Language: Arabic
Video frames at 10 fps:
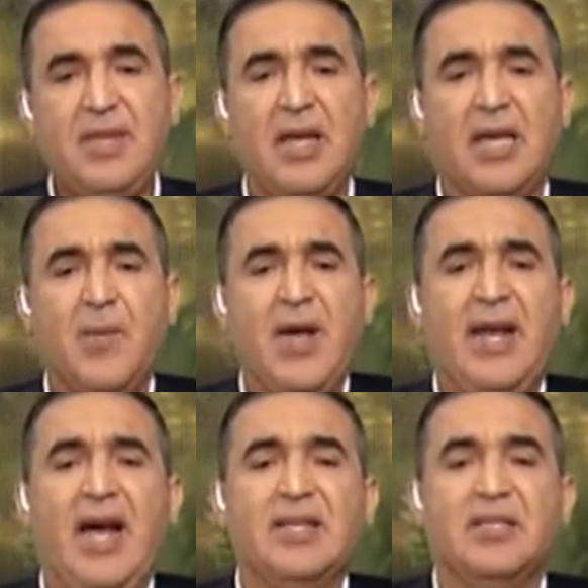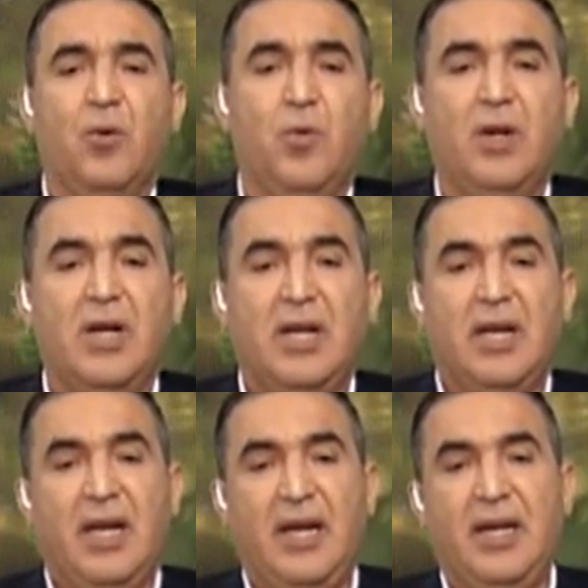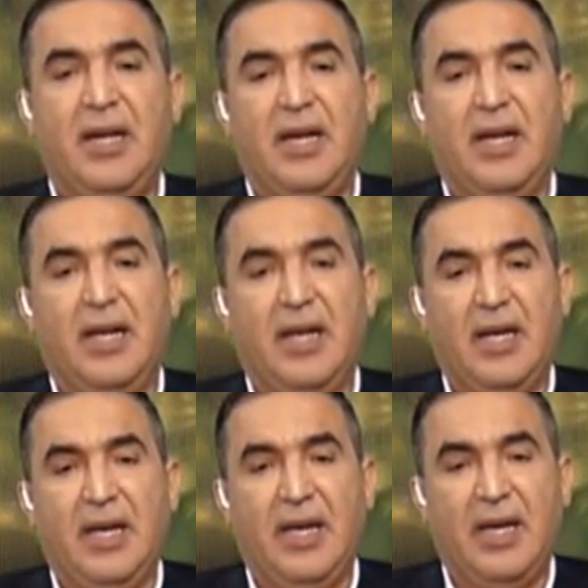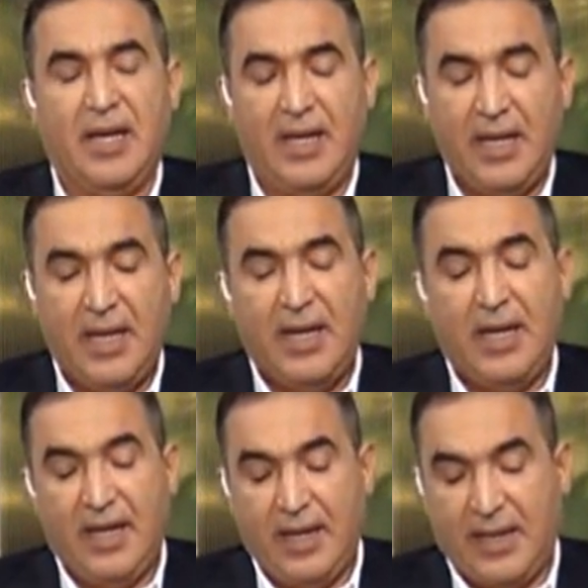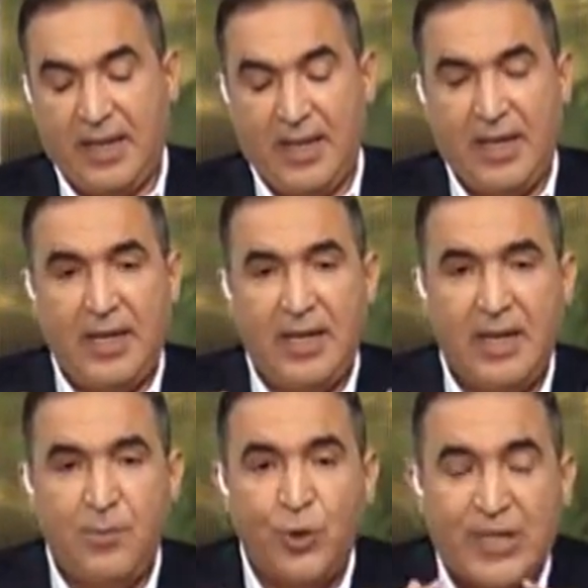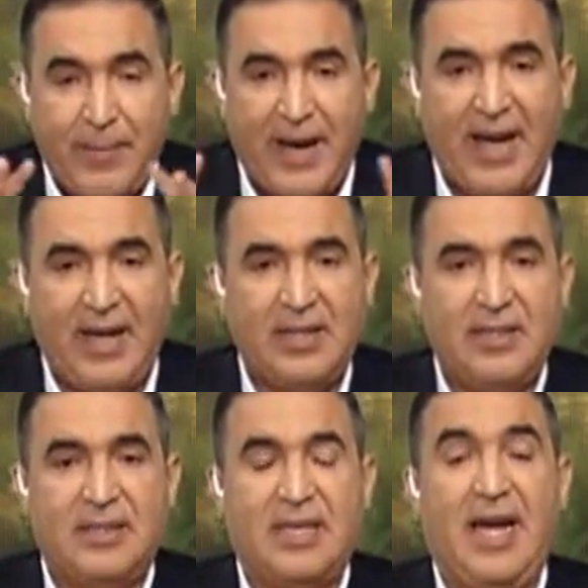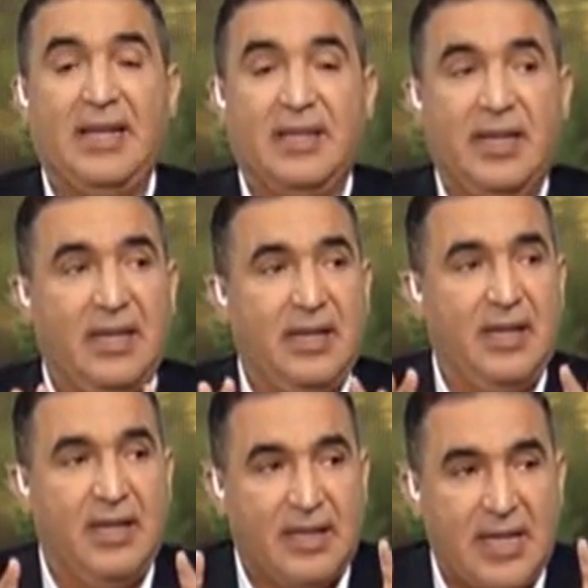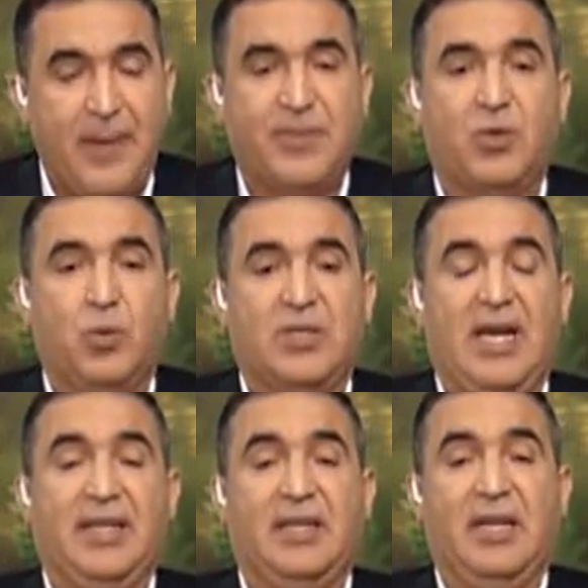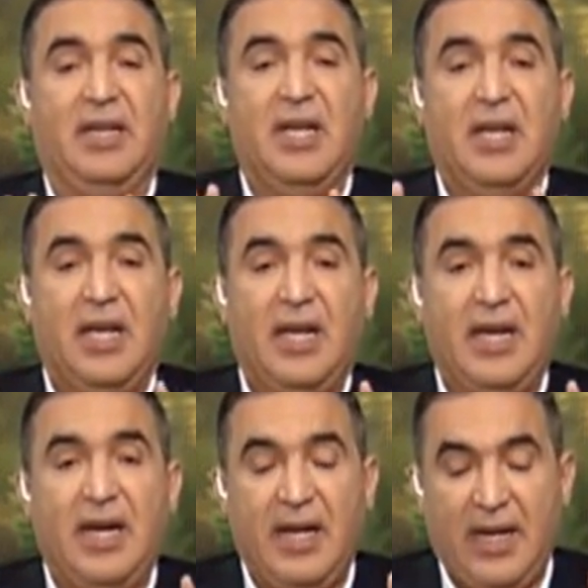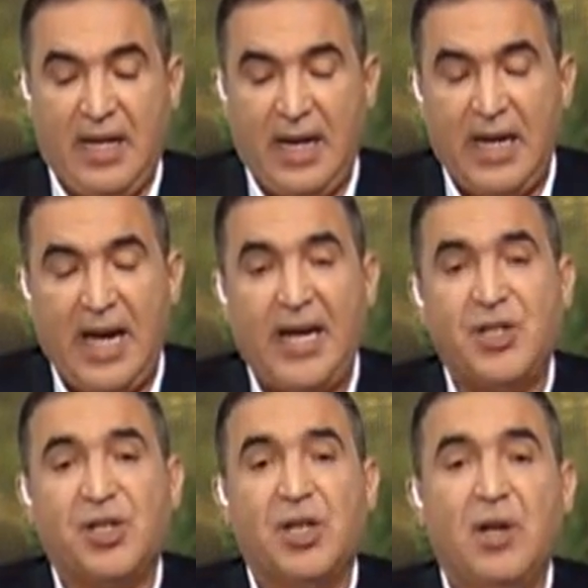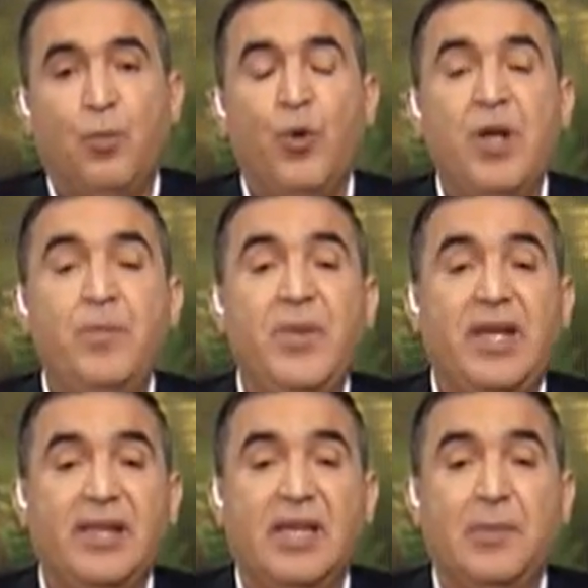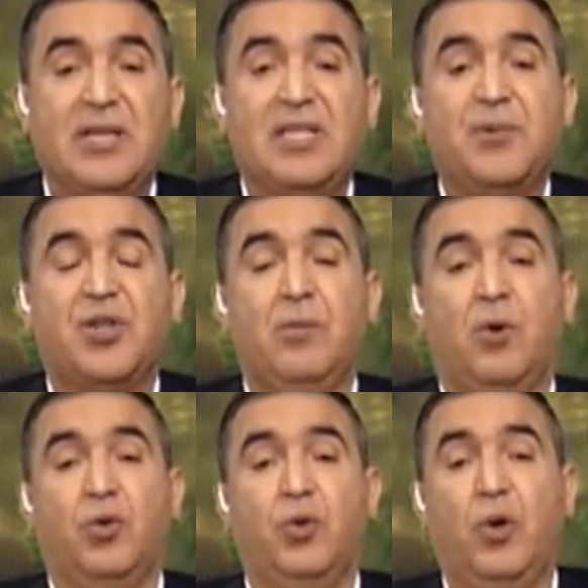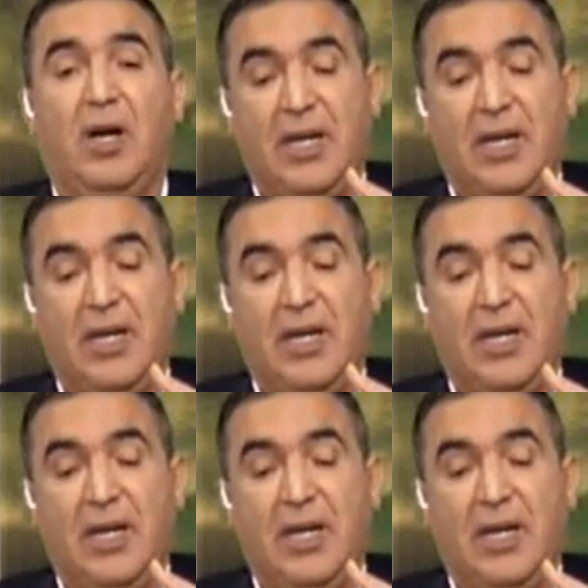كمان عايز اقول ان آه، آه، المتابعه ساعه الكبس وساعه الحش مهم جدا ما سيبش الموضوع